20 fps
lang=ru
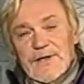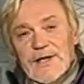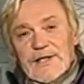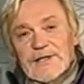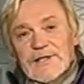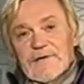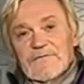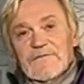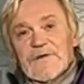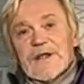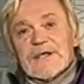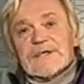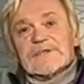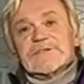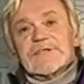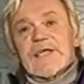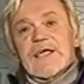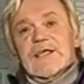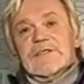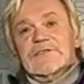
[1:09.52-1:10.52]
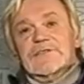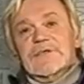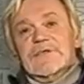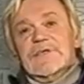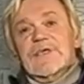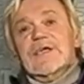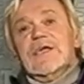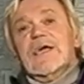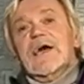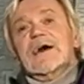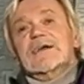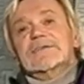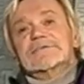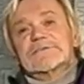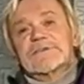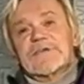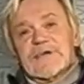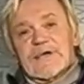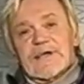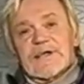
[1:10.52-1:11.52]
она вырастает до
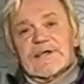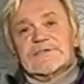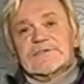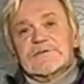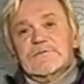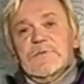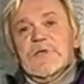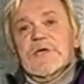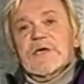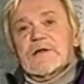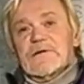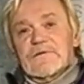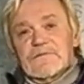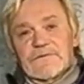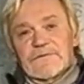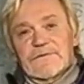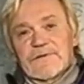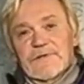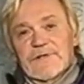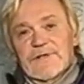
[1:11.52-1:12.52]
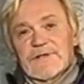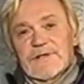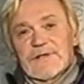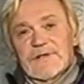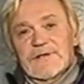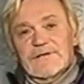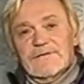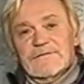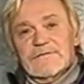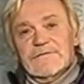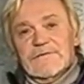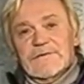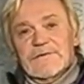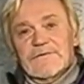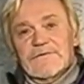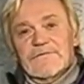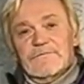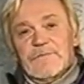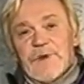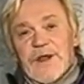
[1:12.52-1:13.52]
гигантских размеров
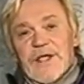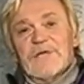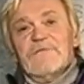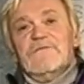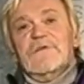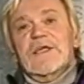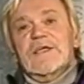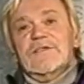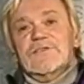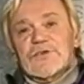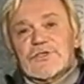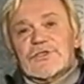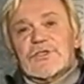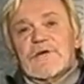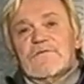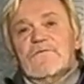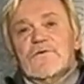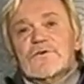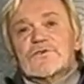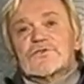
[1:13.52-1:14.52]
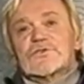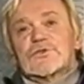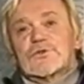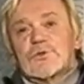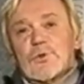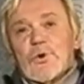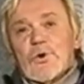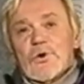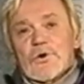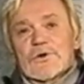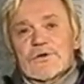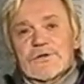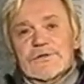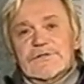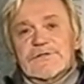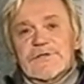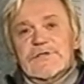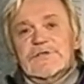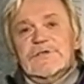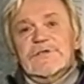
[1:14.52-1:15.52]
в проявлении того, что
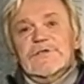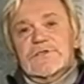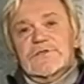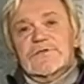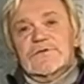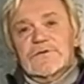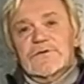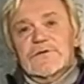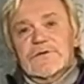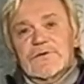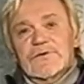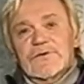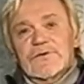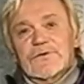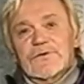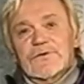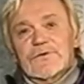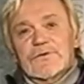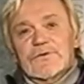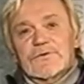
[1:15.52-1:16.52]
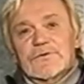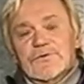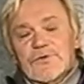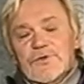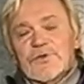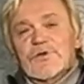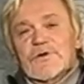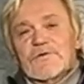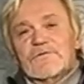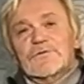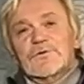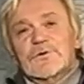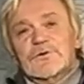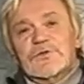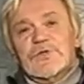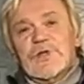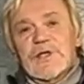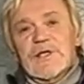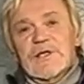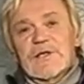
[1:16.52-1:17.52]
сидит у нее
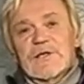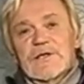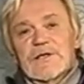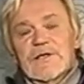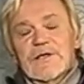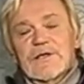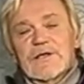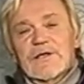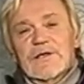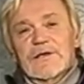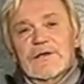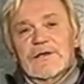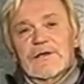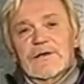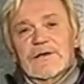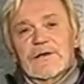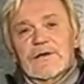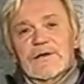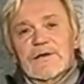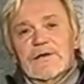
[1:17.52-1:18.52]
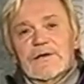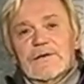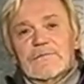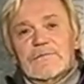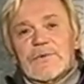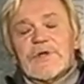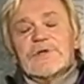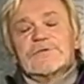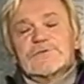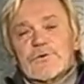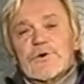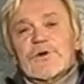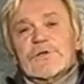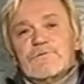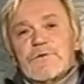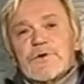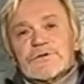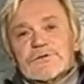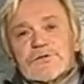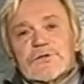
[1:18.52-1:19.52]
внутри.
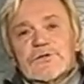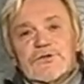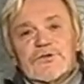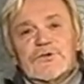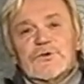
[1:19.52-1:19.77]
Происходит просто